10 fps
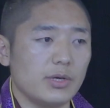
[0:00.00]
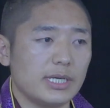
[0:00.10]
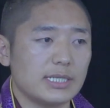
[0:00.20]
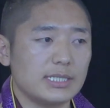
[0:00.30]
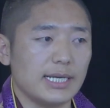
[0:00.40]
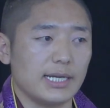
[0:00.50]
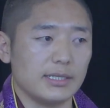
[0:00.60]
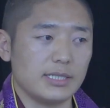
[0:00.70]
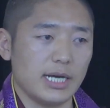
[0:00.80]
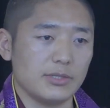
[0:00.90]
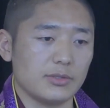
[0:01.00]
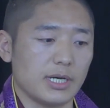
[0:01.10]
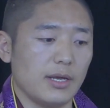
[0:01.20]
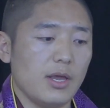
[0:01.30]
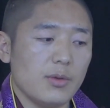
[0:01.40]
一个这样的长久
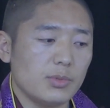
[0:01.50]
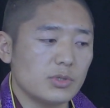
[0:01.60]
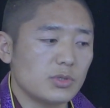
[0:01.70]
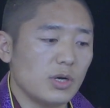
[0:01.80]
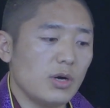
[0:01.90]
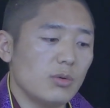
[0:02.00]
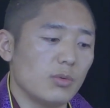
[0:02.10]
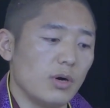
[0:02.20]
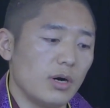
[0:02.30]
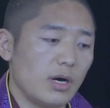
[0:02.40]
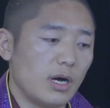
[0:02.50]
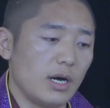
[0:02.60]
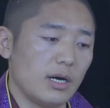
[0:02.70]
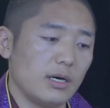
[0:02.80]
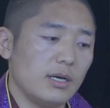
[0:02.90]
感，比如说我
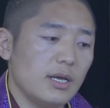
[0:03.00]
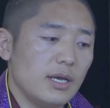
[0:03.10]
啊。